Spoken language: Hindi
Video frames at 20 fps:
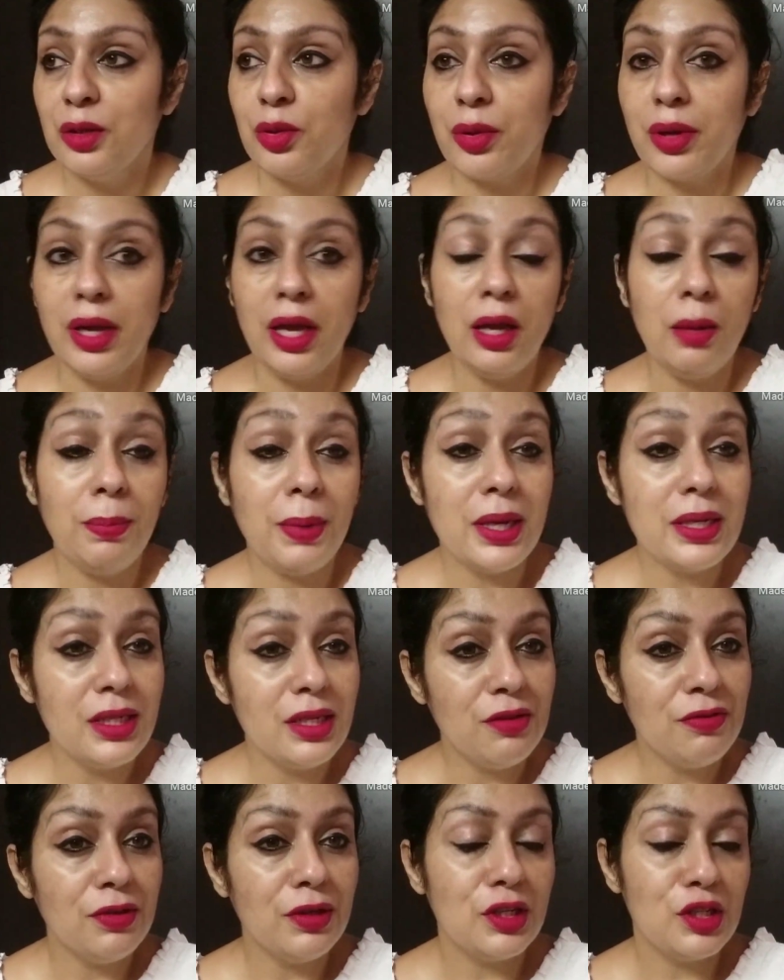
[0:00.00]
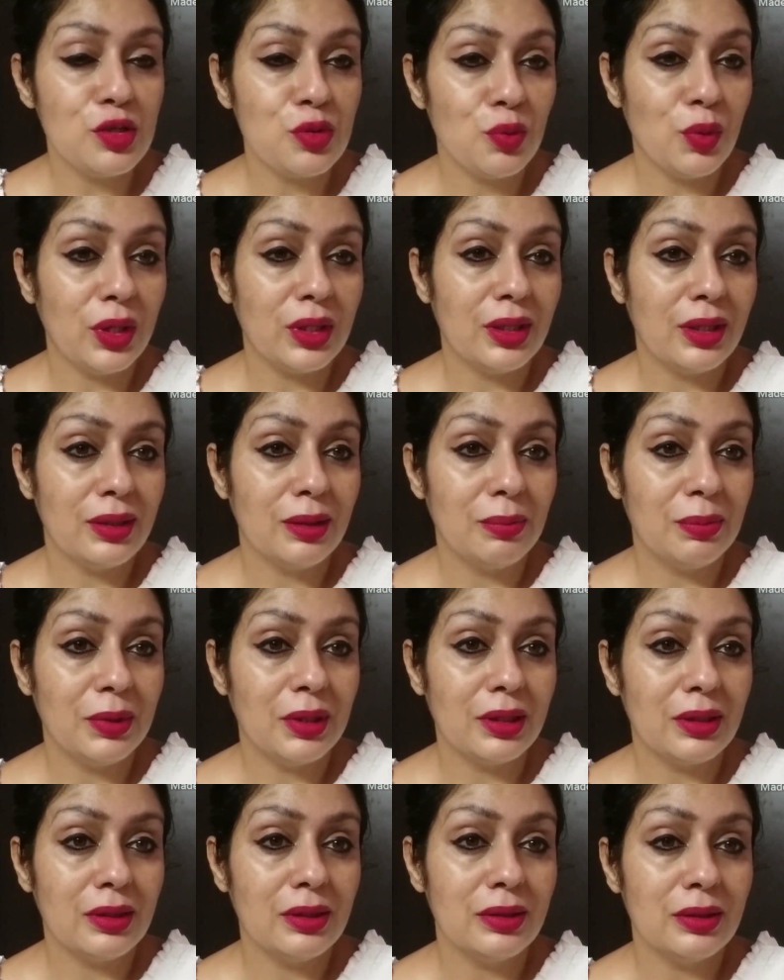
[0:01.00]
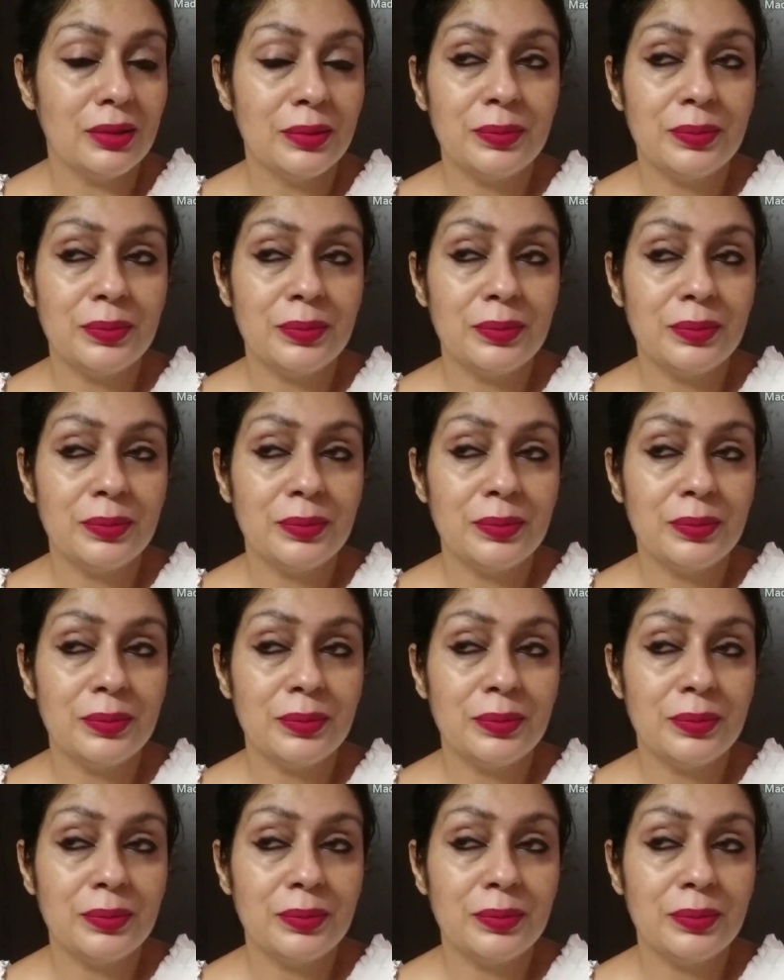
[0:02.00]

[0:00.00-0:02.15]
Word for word: तो केक पार्टी फिनिश हुआ था तब तक